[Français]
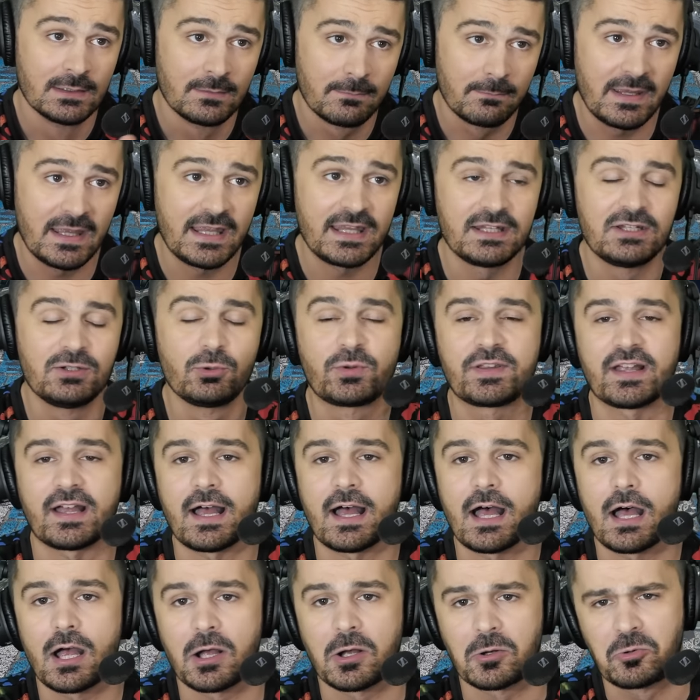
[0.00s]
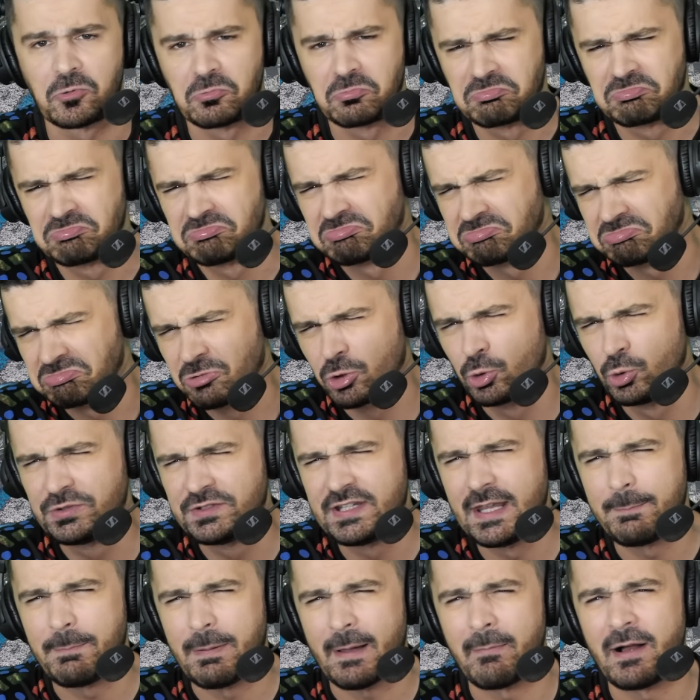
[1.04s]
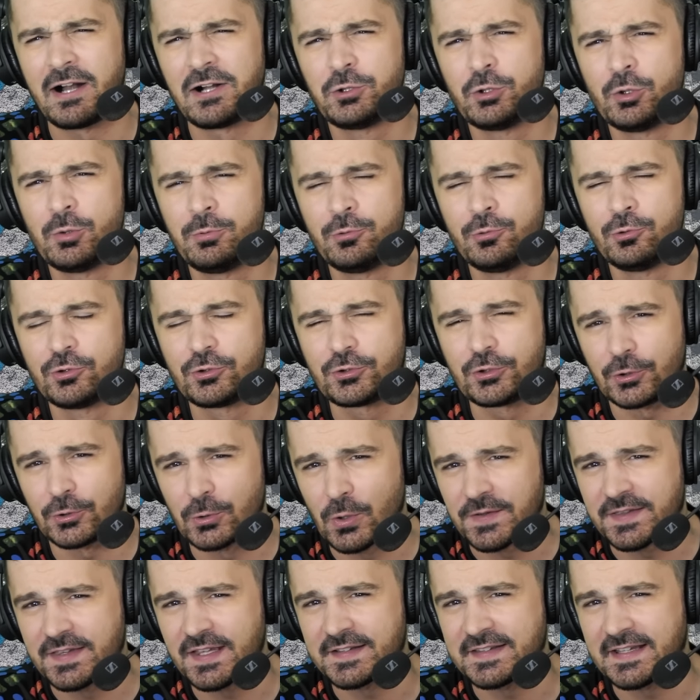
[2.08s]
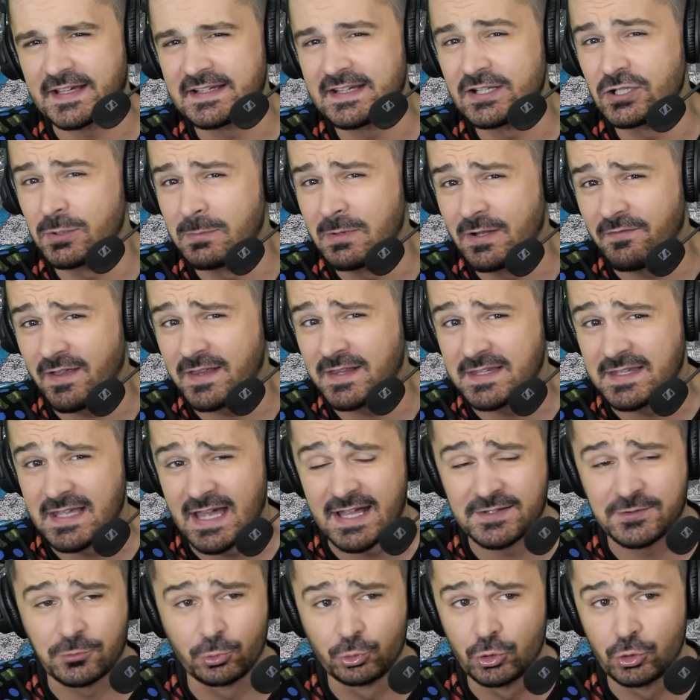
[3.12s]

Mais il nous a coûté pas mal de buts dans cette année 2024,